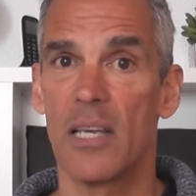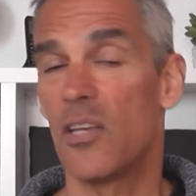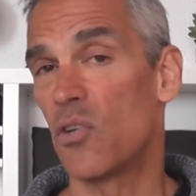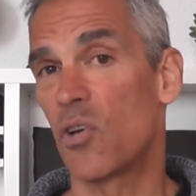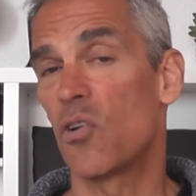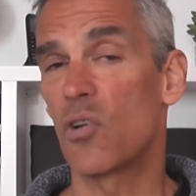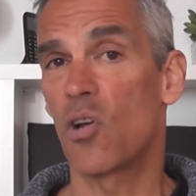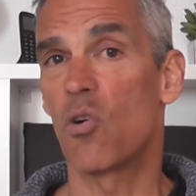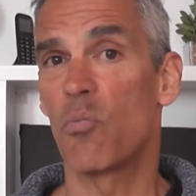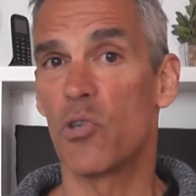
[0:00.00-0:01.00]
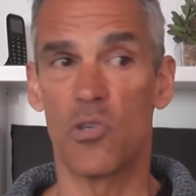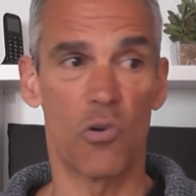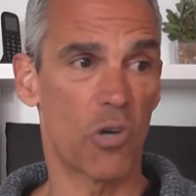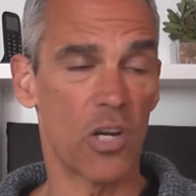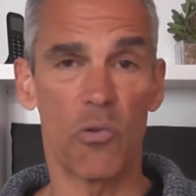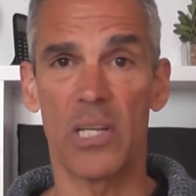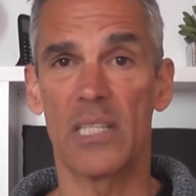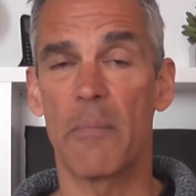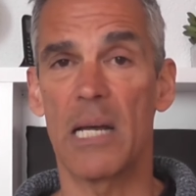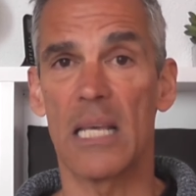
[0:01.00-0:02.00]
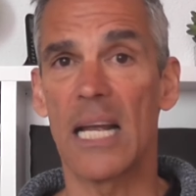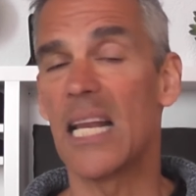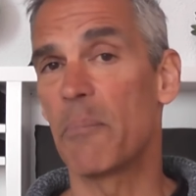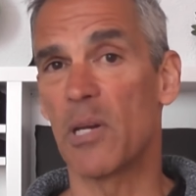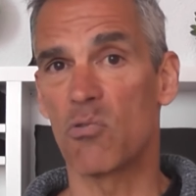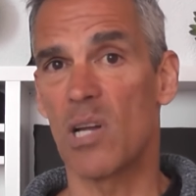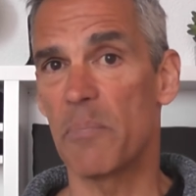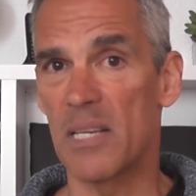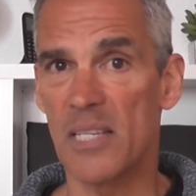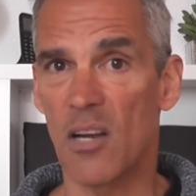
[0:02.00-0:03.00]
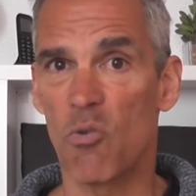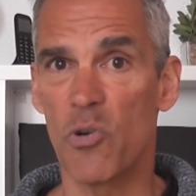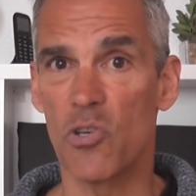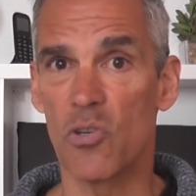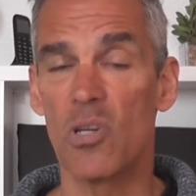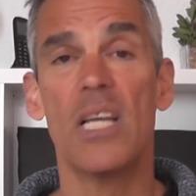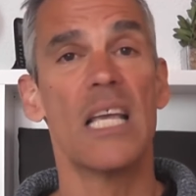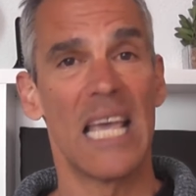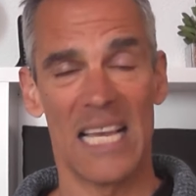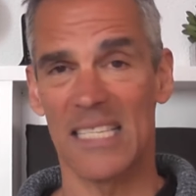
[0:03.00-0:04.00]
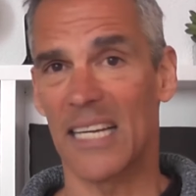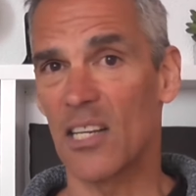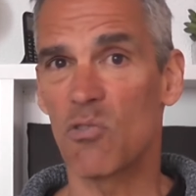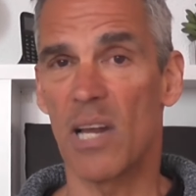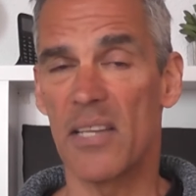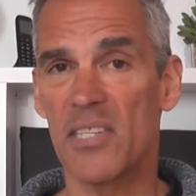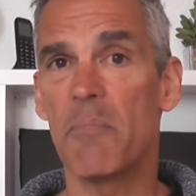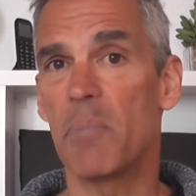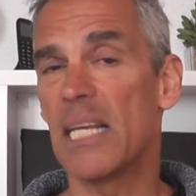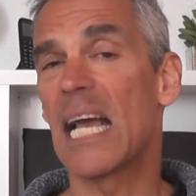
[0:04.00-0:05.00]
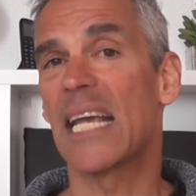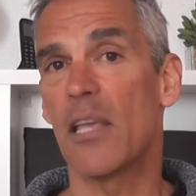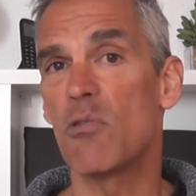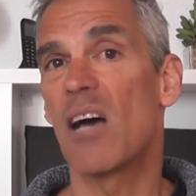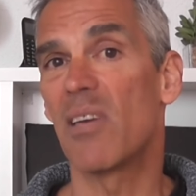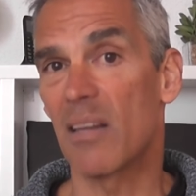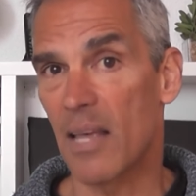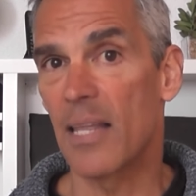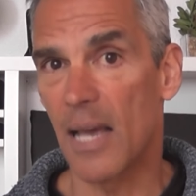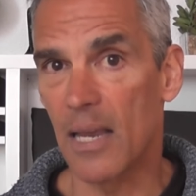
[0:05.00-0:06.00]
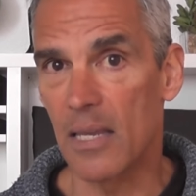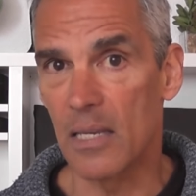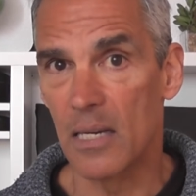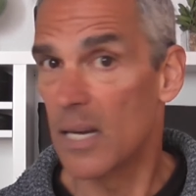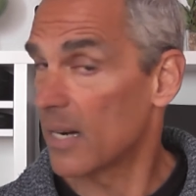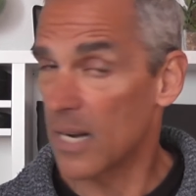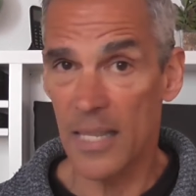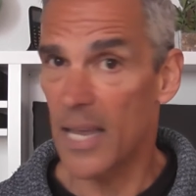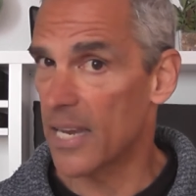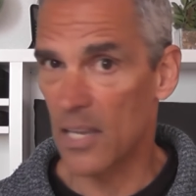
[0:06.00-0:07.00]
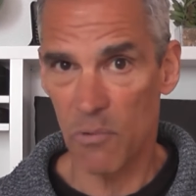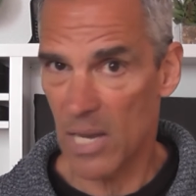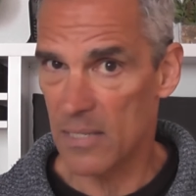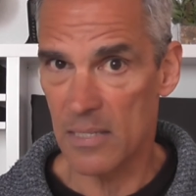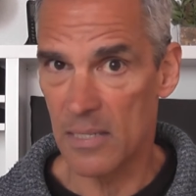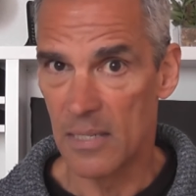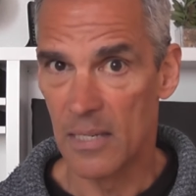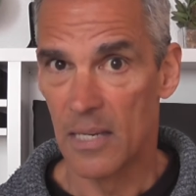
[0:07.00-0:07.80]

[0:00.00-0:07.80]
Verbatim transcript: Y yo creo que como yo creo de esta manera y la persona piensa como yo, esa resonancia implica que hay una verdad aquí. La realidad es que no es así.